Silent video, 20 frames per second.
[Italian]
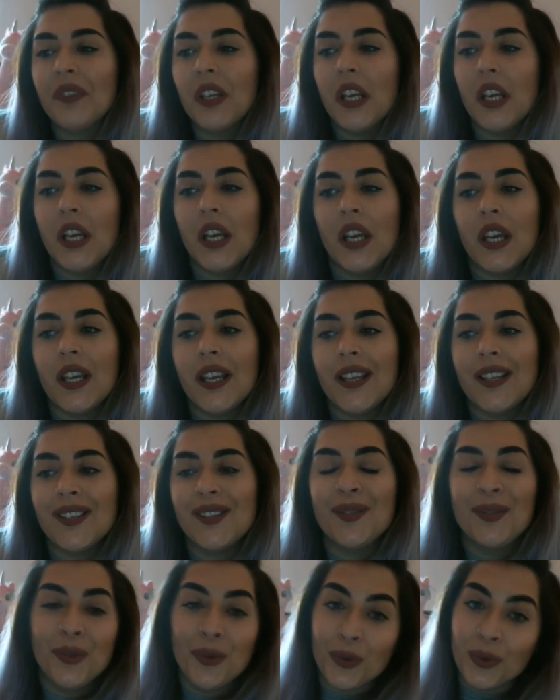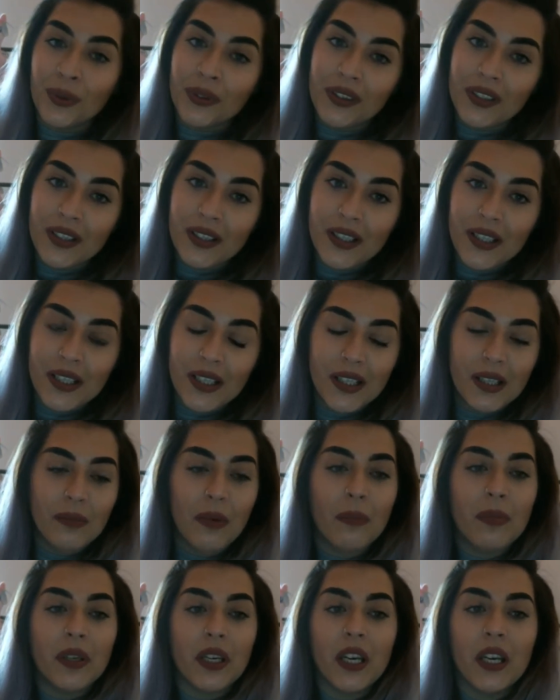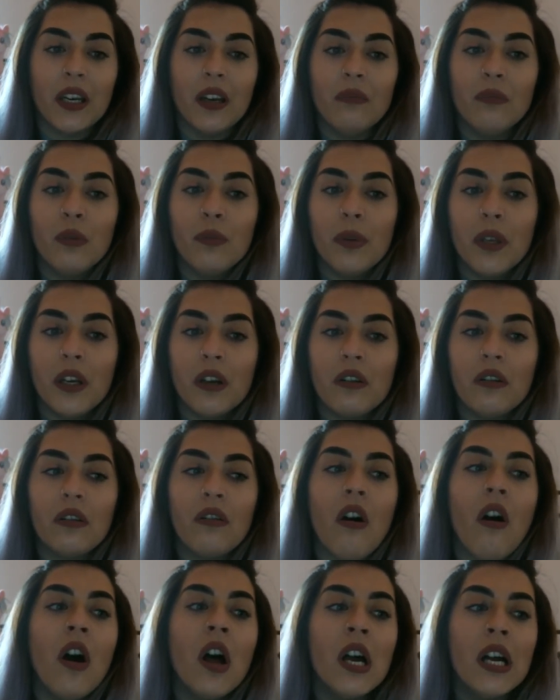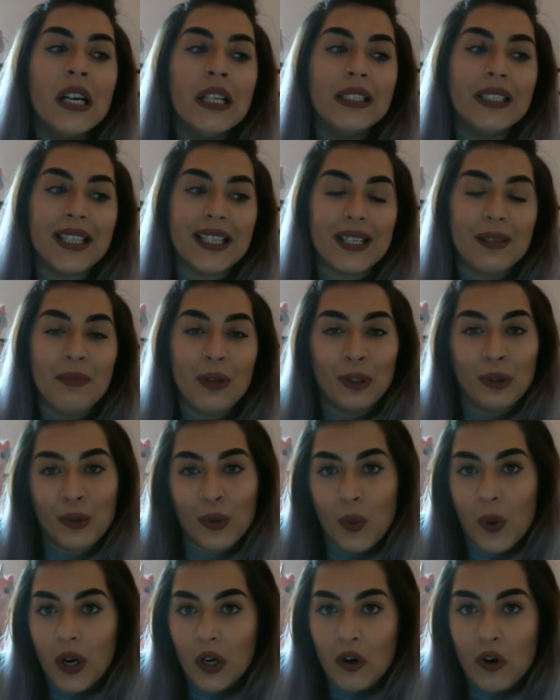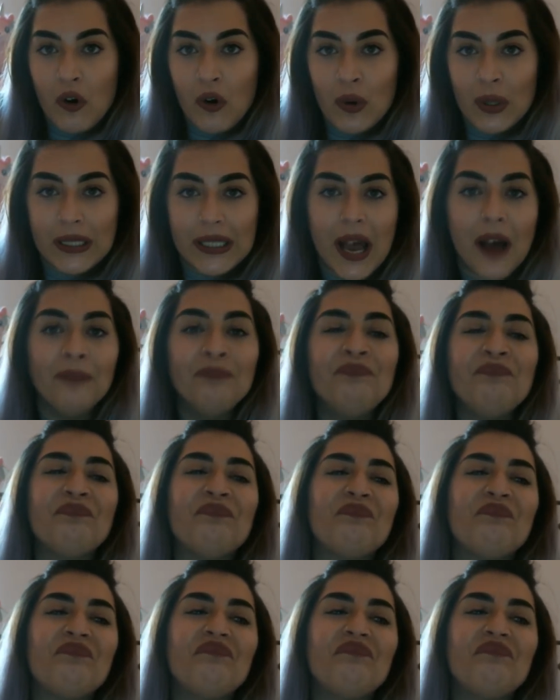e sono contentissima perché nel mio piccolo trasmetto qualcosa